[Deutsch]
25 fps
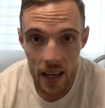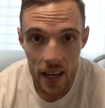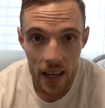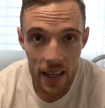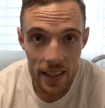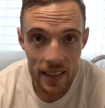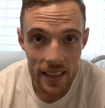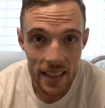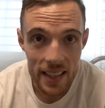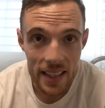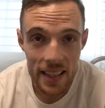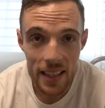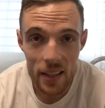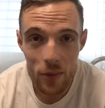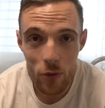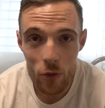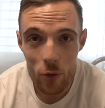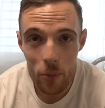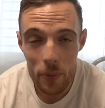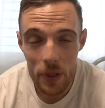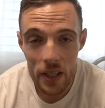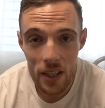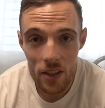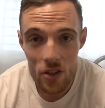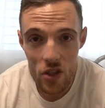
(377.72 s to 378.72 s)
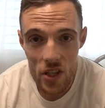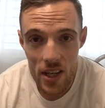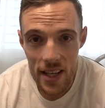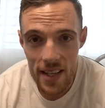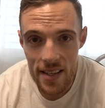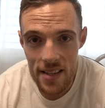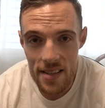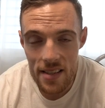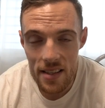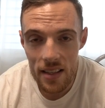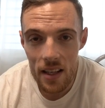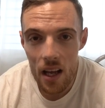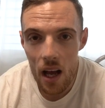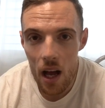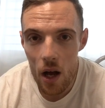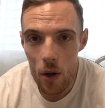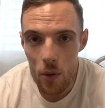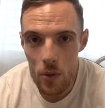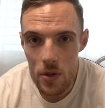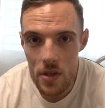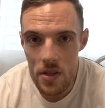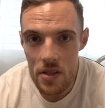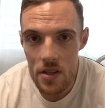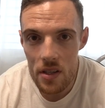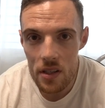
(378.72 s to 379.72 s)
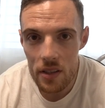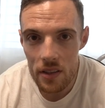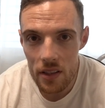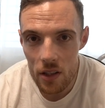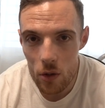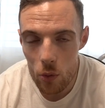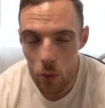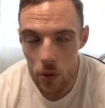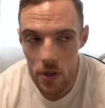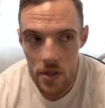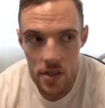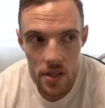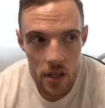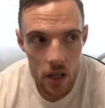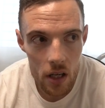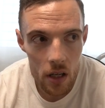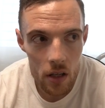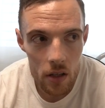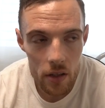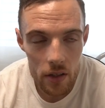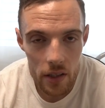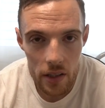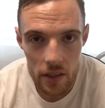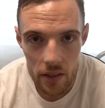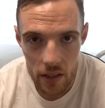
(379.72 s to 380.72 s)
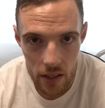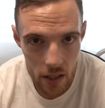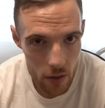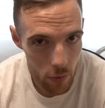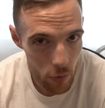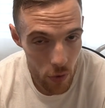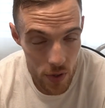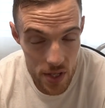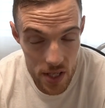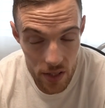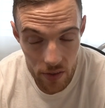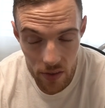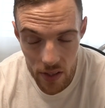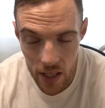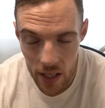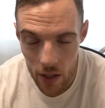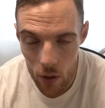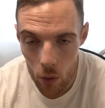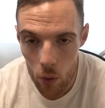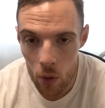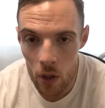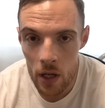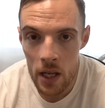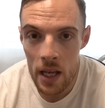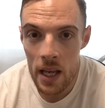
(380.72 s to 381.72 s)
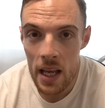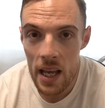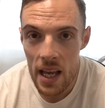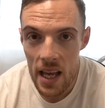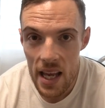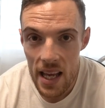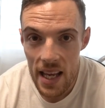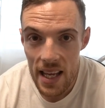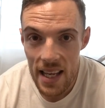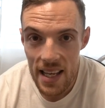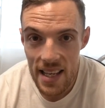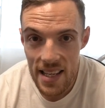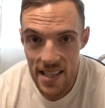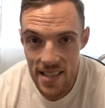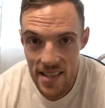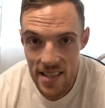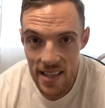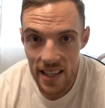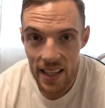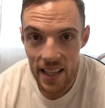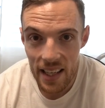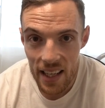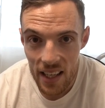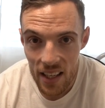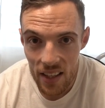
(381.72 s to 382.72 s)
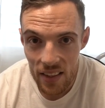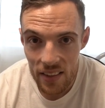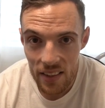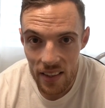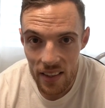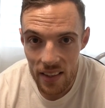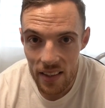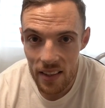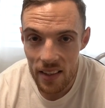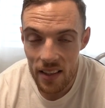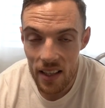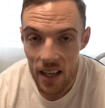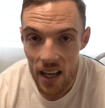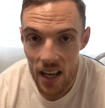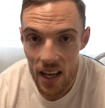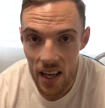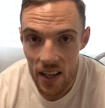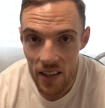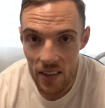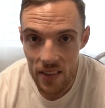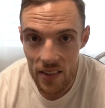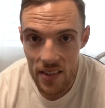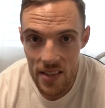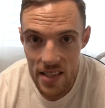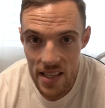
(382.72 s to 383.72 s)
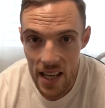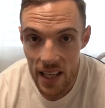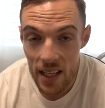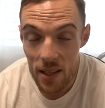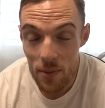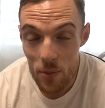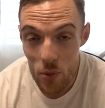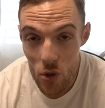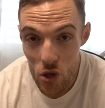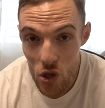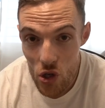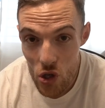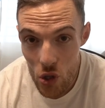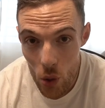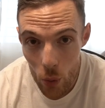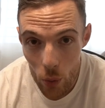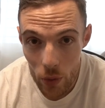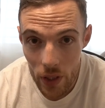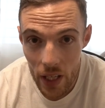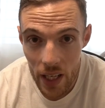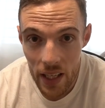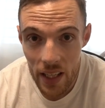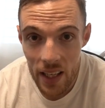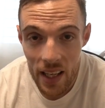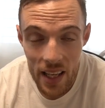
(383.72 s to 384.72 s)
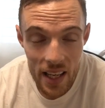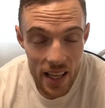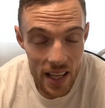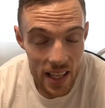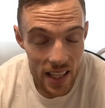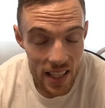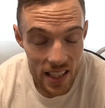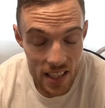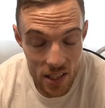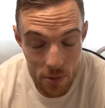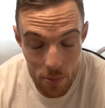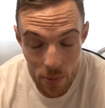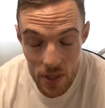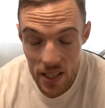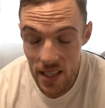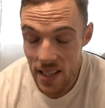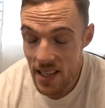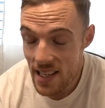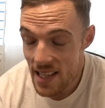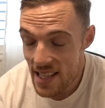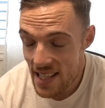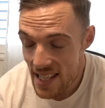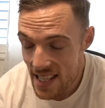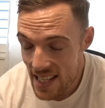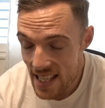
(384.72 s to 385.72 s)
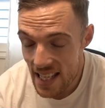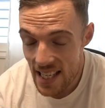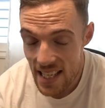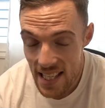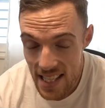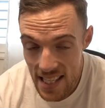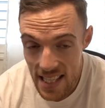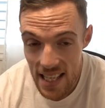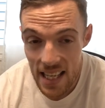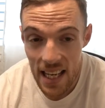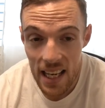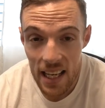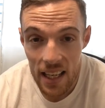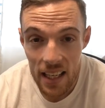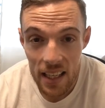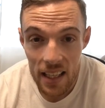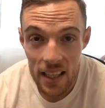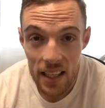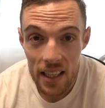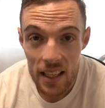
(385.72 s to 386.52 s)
Ein Klient von mir, Jackson aus den USA in der Nähe von San Diego, ist gerade an seinem Showday. Ich bin sehr, sehr